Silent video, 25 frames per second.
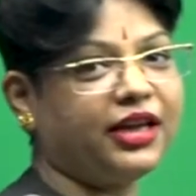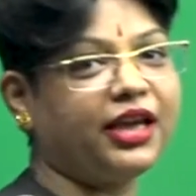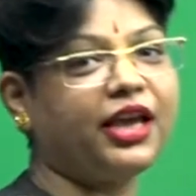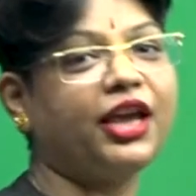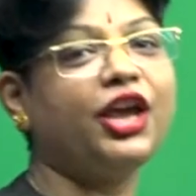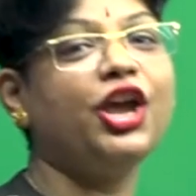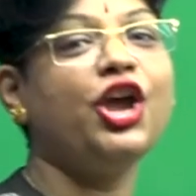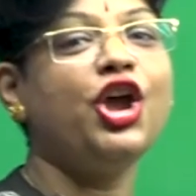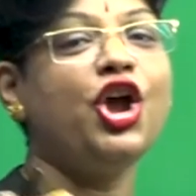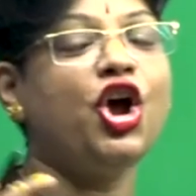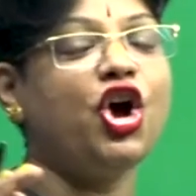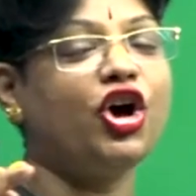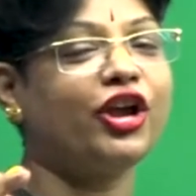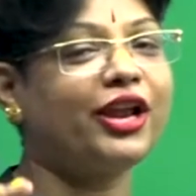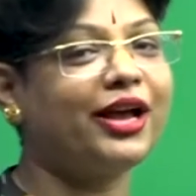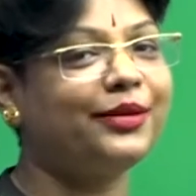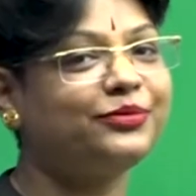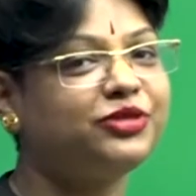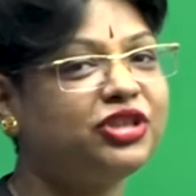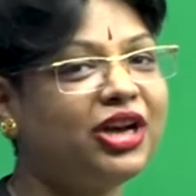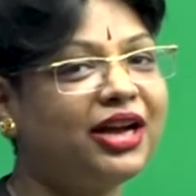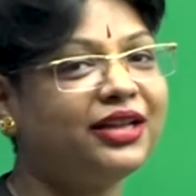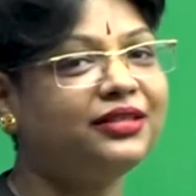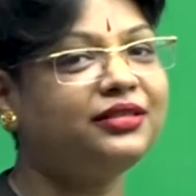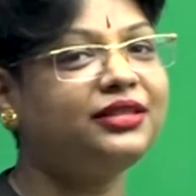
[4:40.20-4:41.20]
हैं और आप
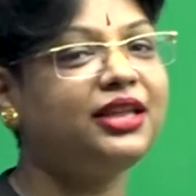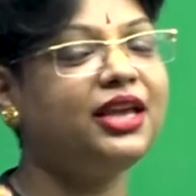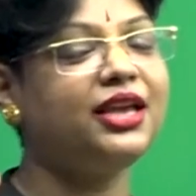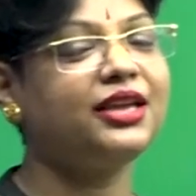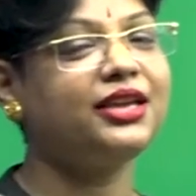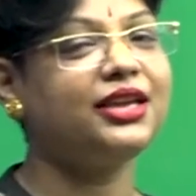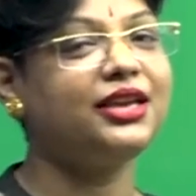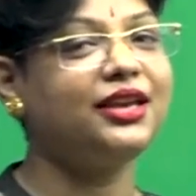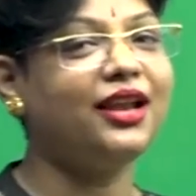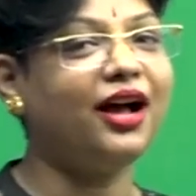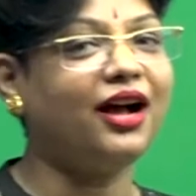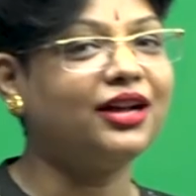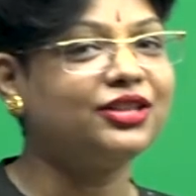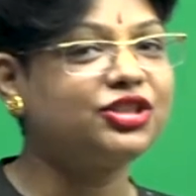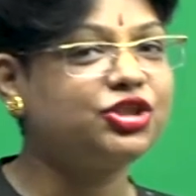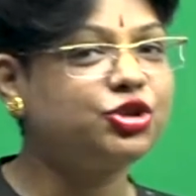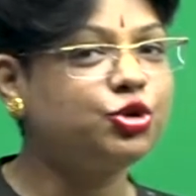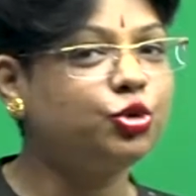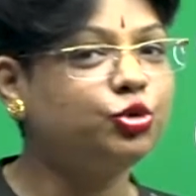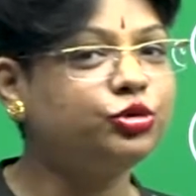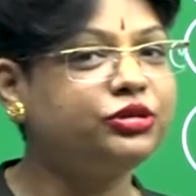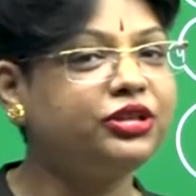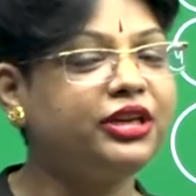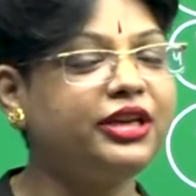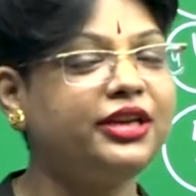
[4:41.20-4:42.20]
जानते हैं कि लास्ट
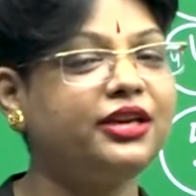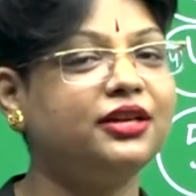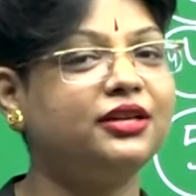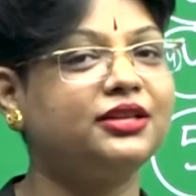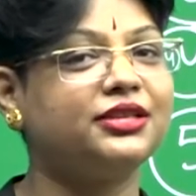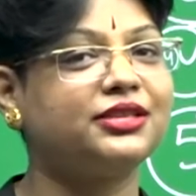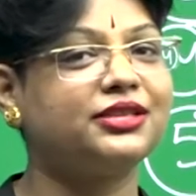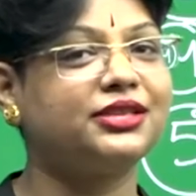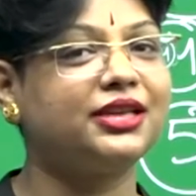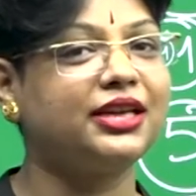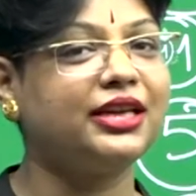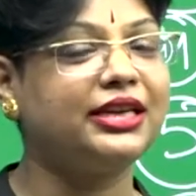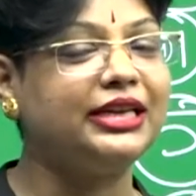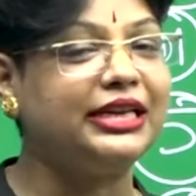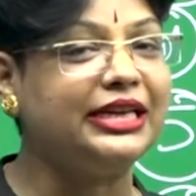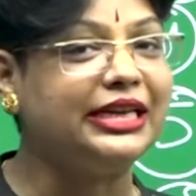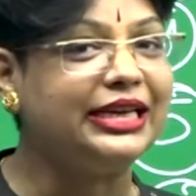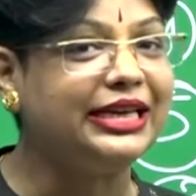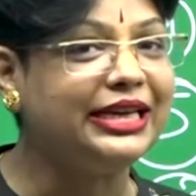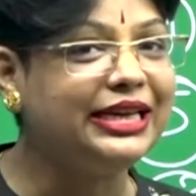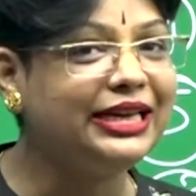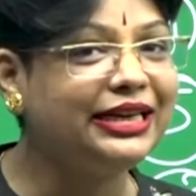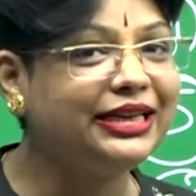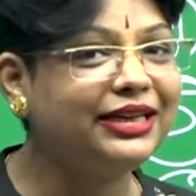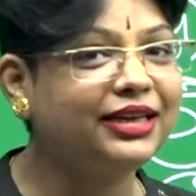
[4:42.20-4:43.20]
टू थ्री ईयर से
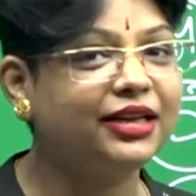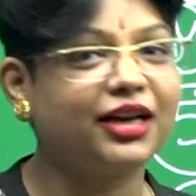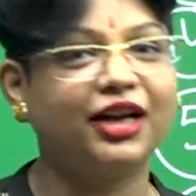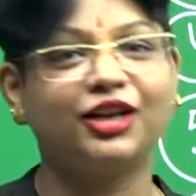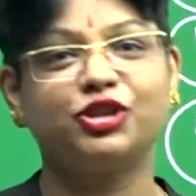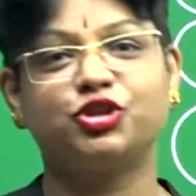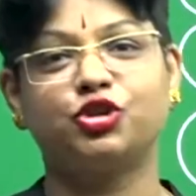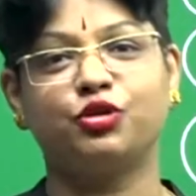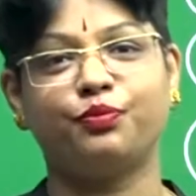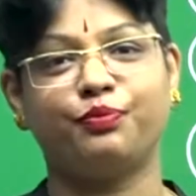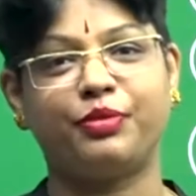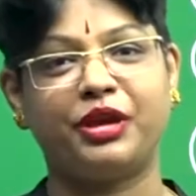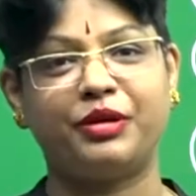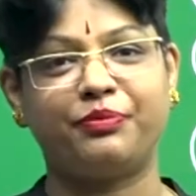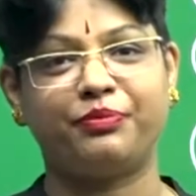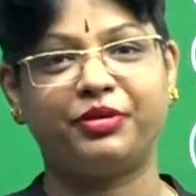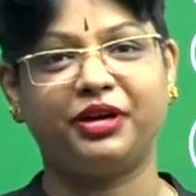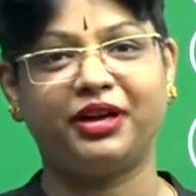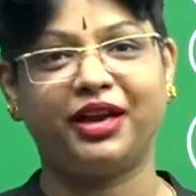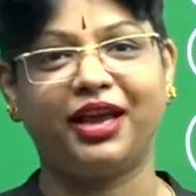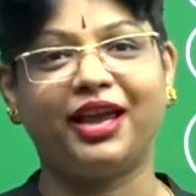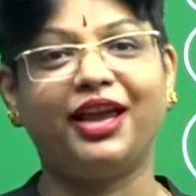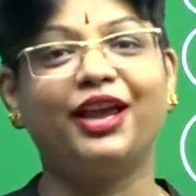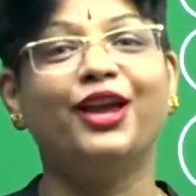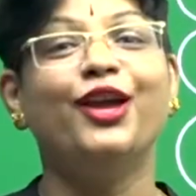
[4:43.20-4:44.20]
नीट का जो
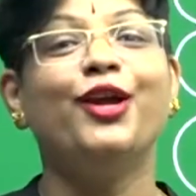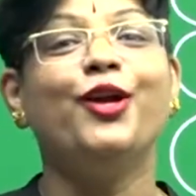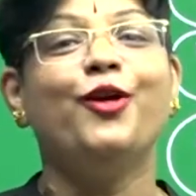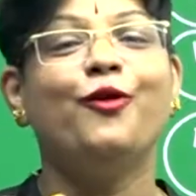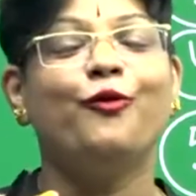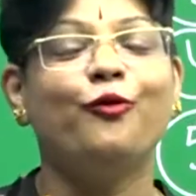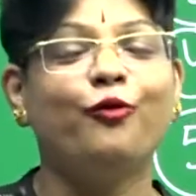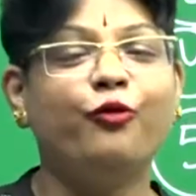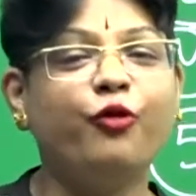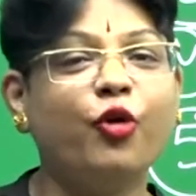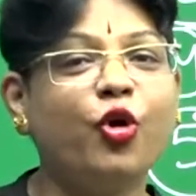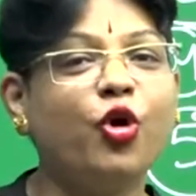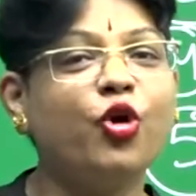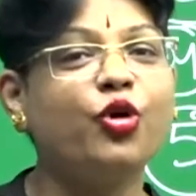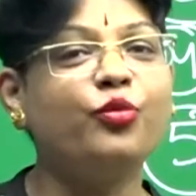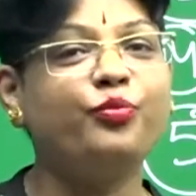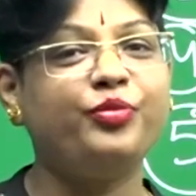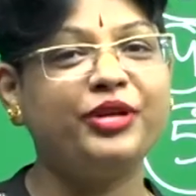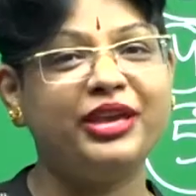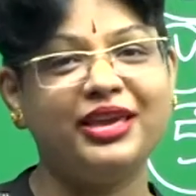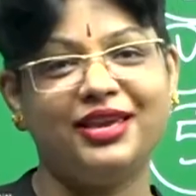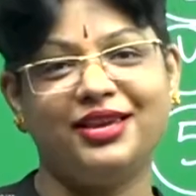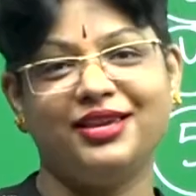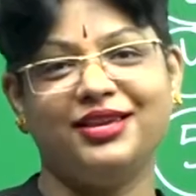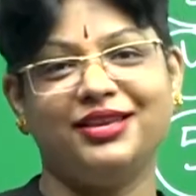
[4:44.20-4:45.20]
पेपर है वो
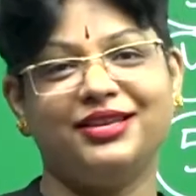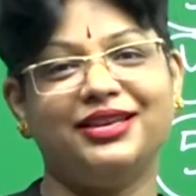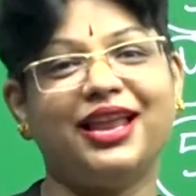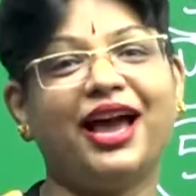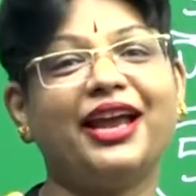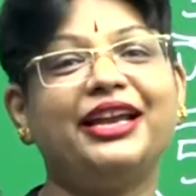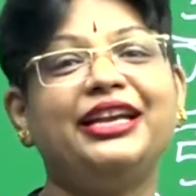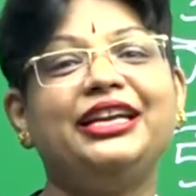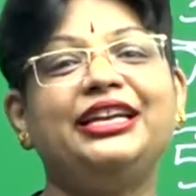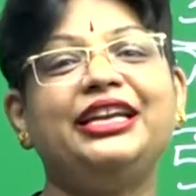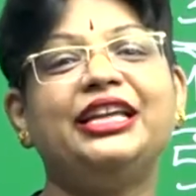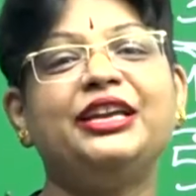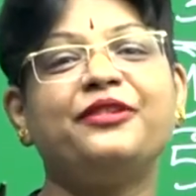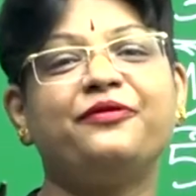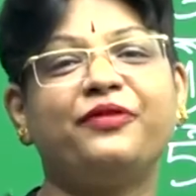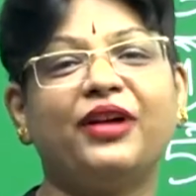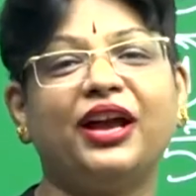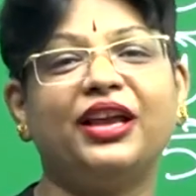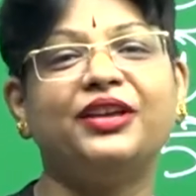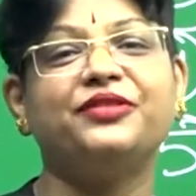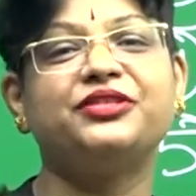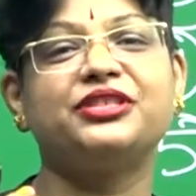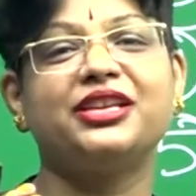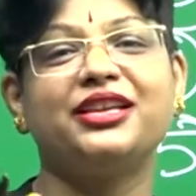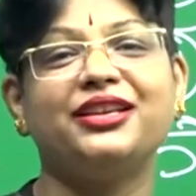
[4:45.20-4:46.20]
भी
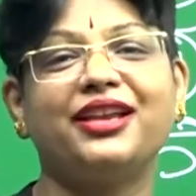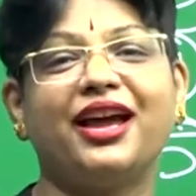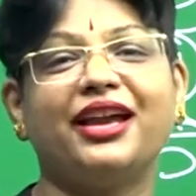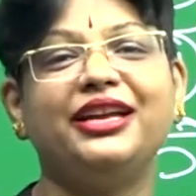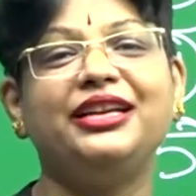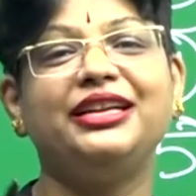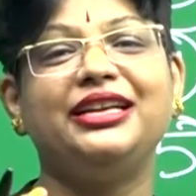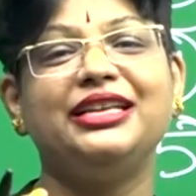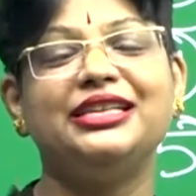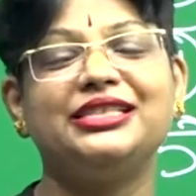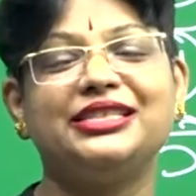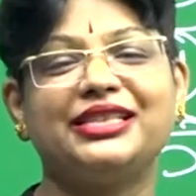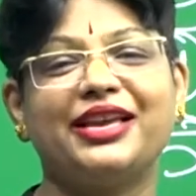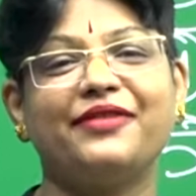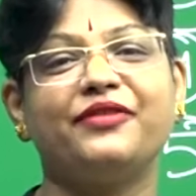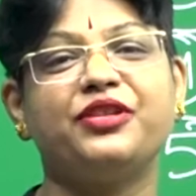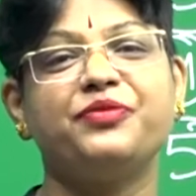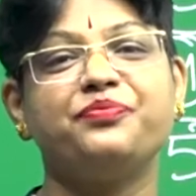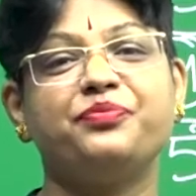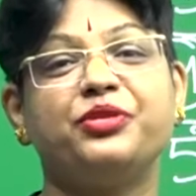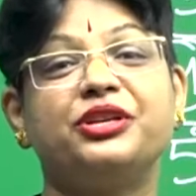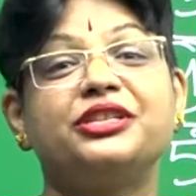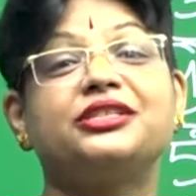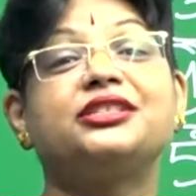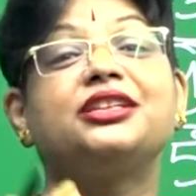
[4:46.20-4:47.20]
95 से 97
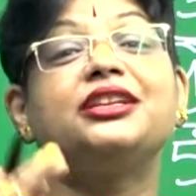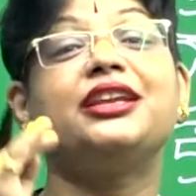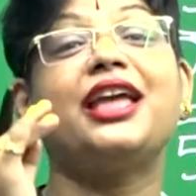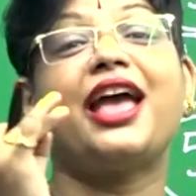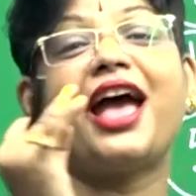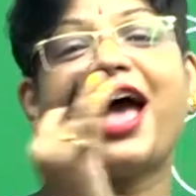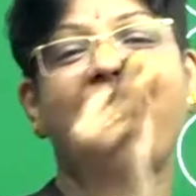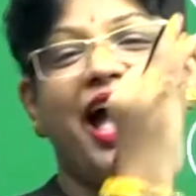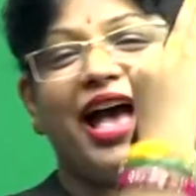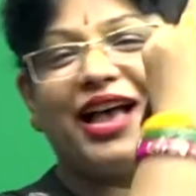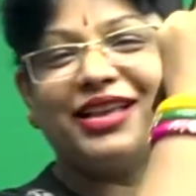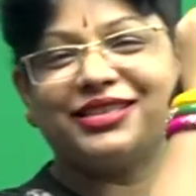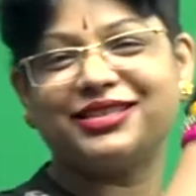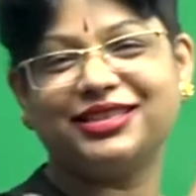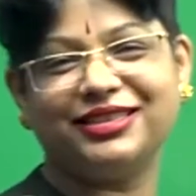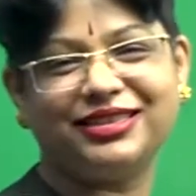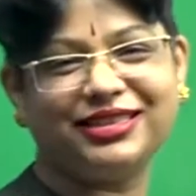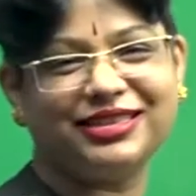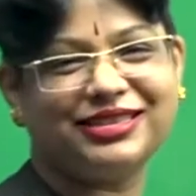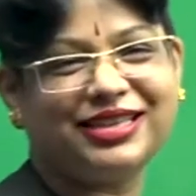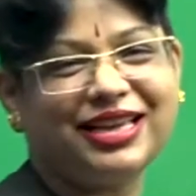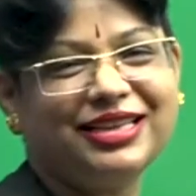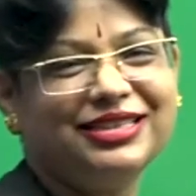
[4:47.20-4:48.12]
परसेंट एज इट इज़